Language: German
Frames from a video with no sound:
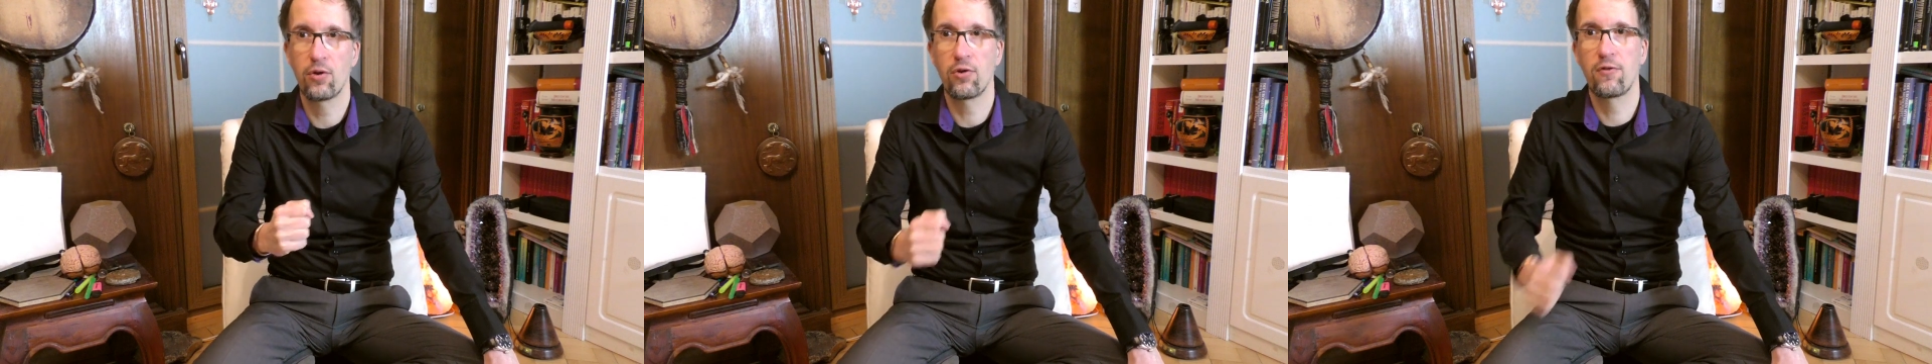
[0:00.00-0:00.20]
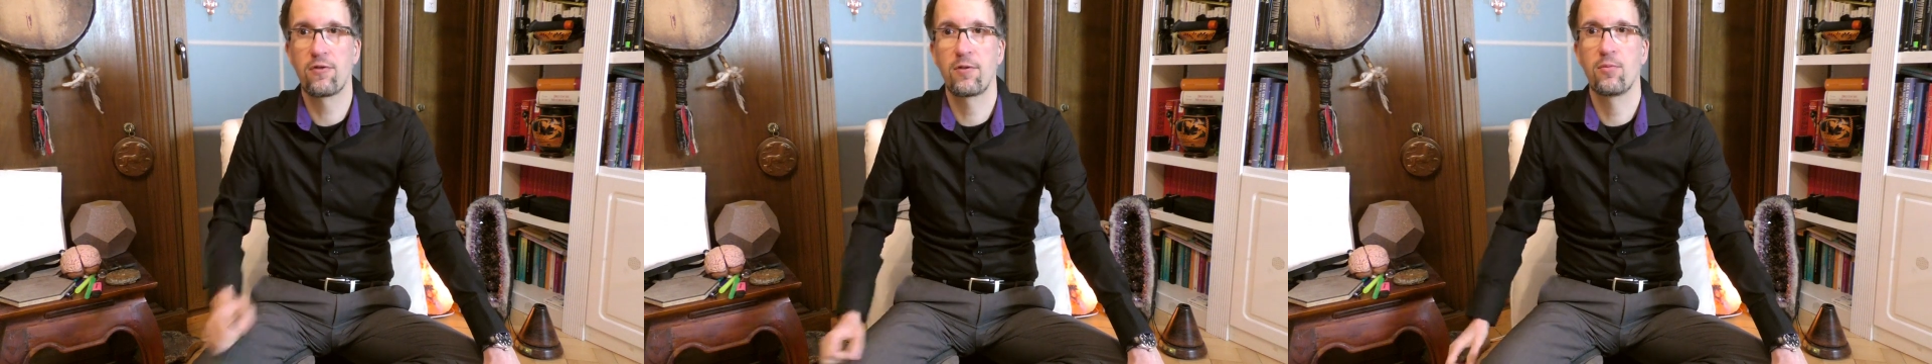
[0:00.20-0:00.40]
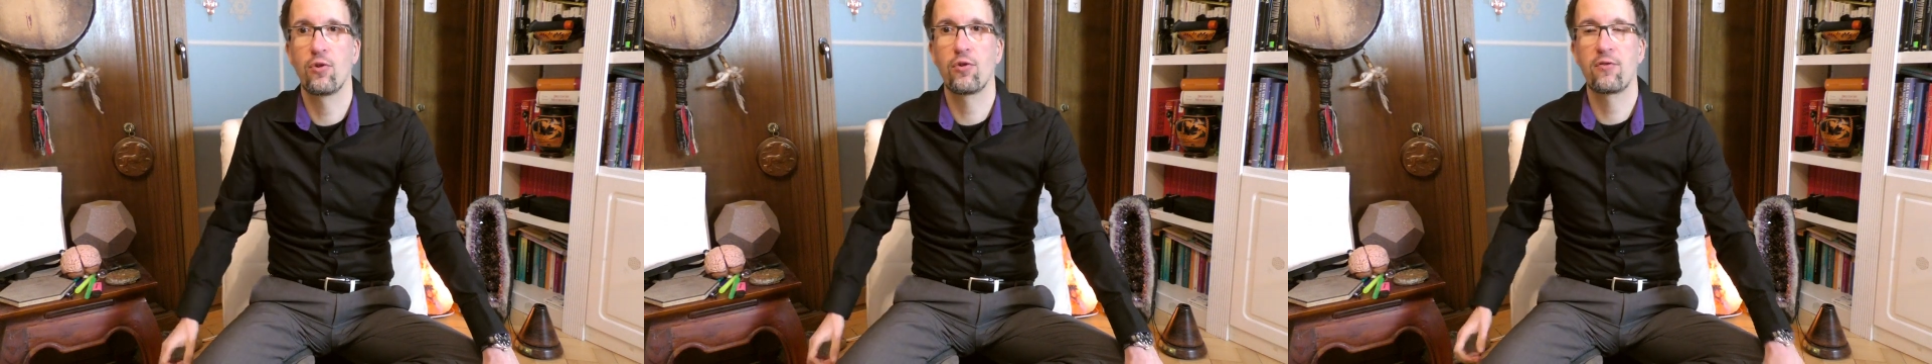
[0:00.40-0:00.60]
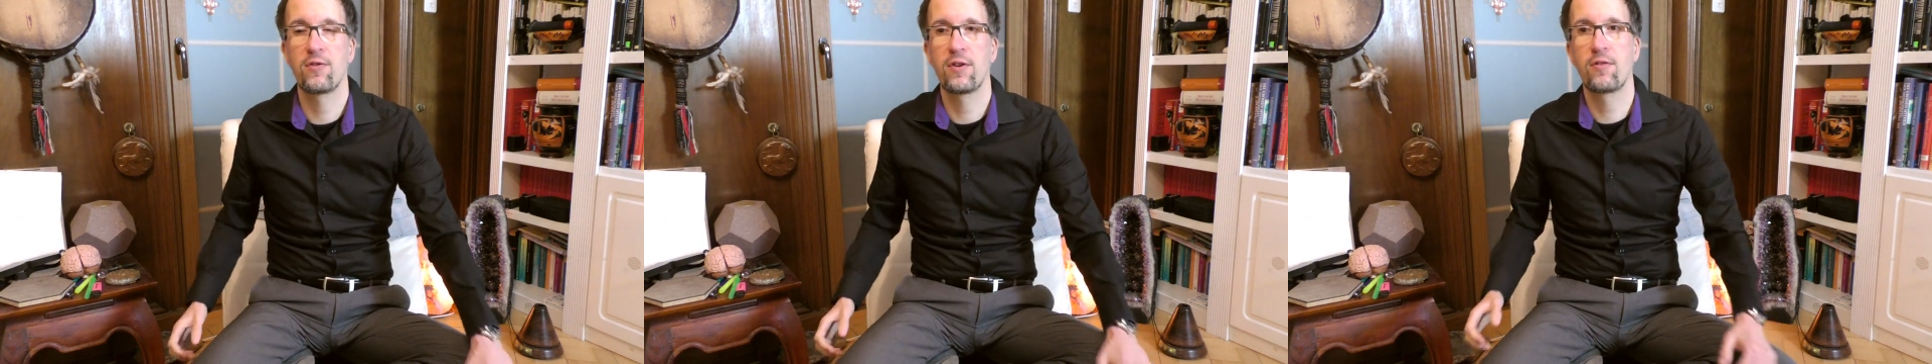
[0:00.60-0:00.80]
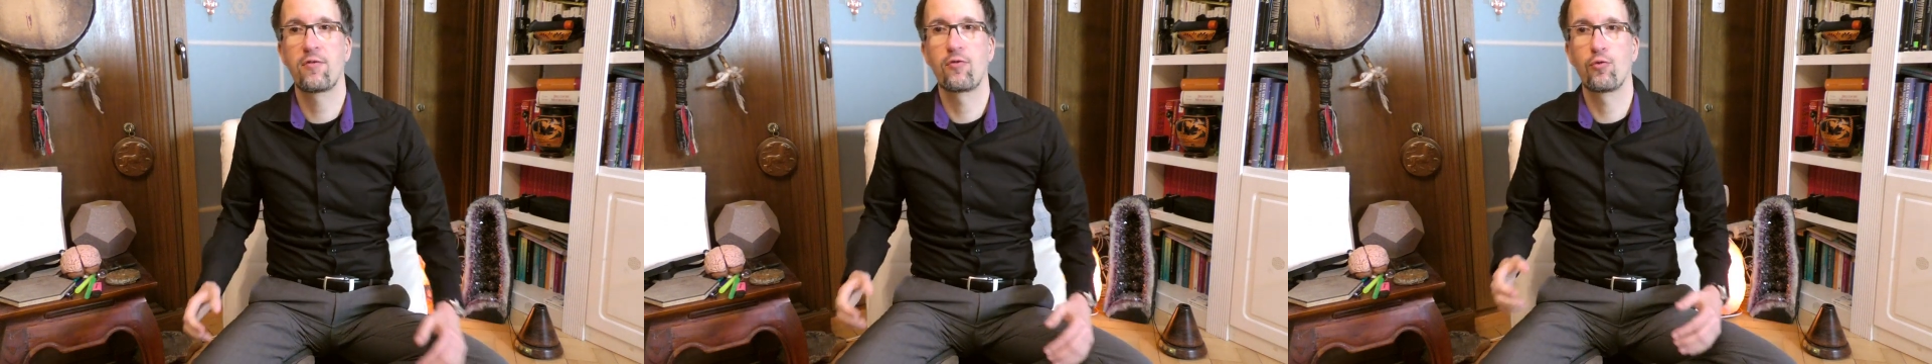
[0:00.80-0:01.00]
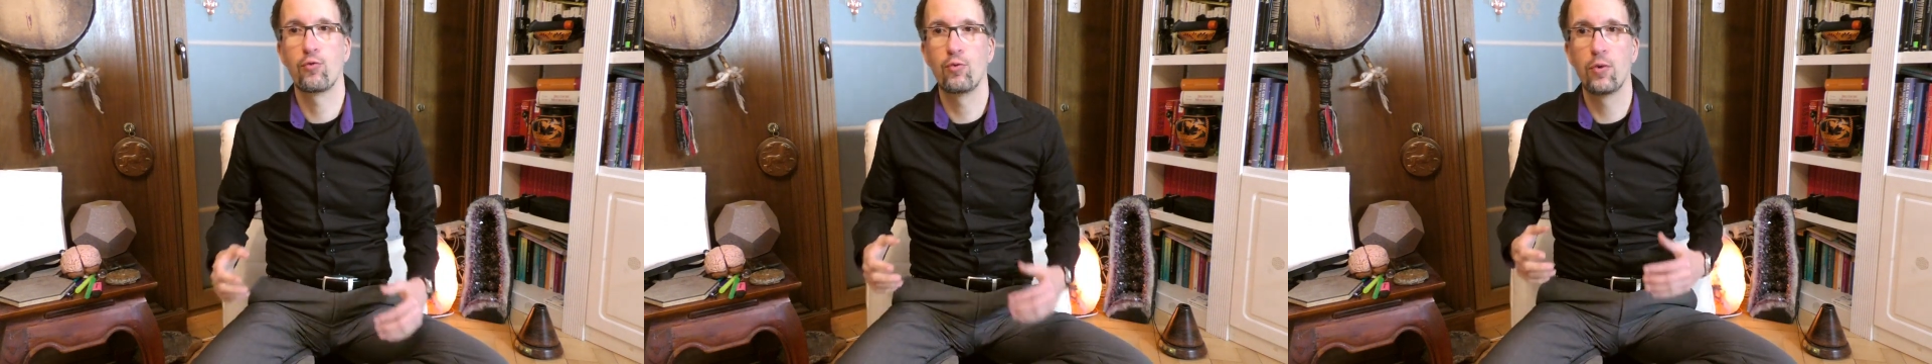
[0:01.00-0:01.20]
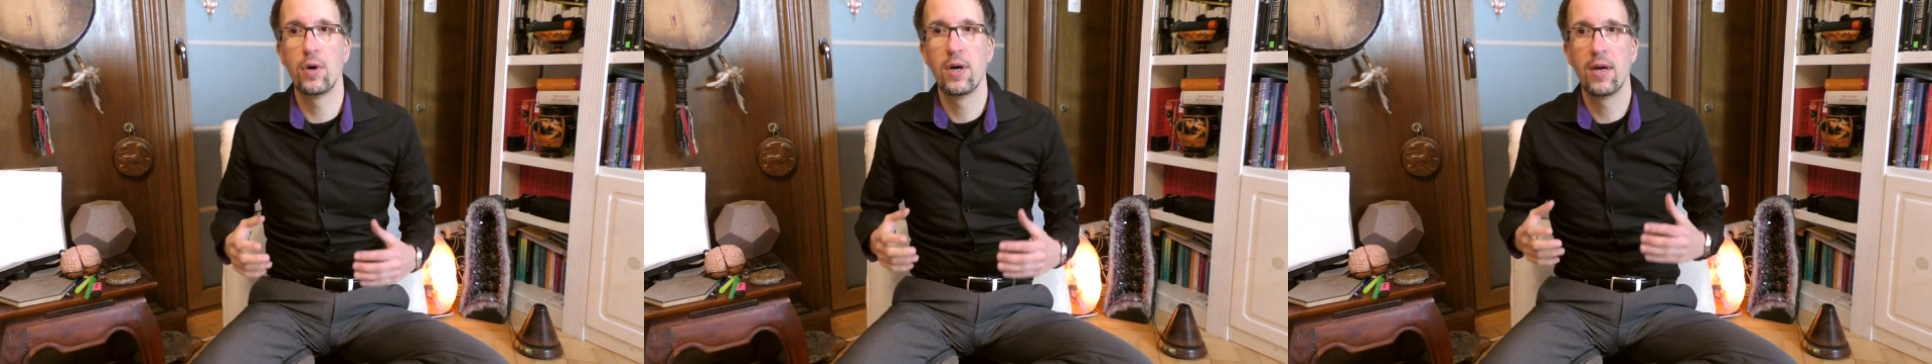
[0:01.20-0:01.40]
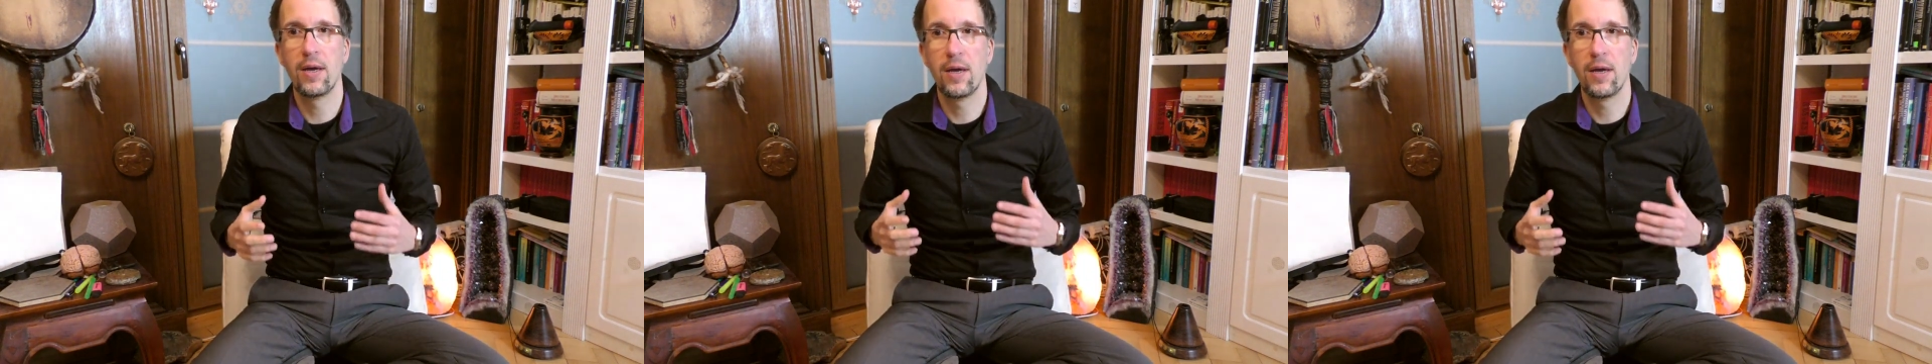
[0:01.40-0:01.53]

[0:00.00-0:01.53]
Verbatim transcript: trotzdem noch sich zu